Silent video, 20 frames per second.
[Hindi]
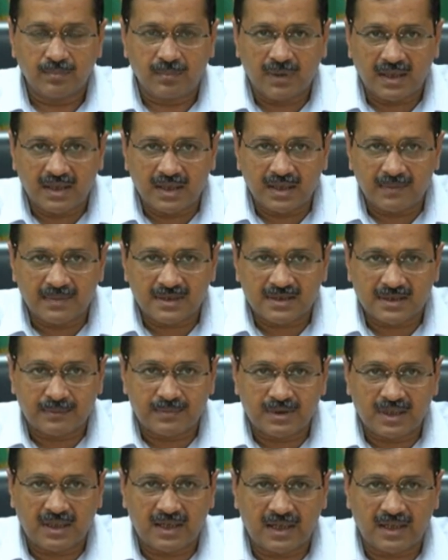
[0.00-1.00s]
मंडी में
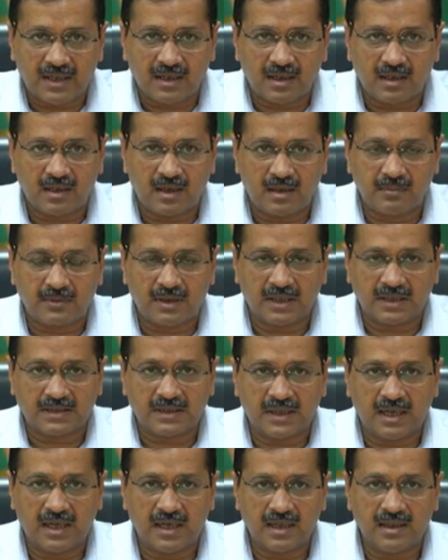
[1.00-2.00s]
सब्जी लाने का काम
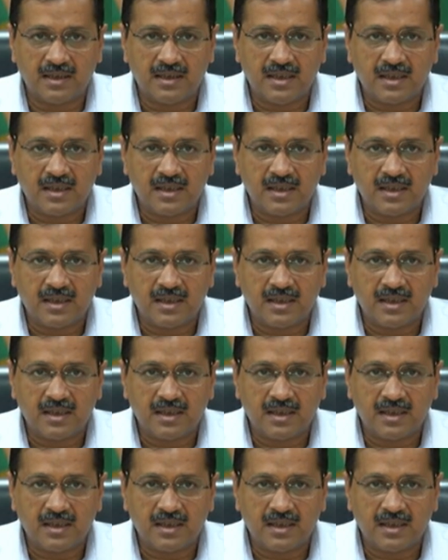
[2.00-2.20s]
करता है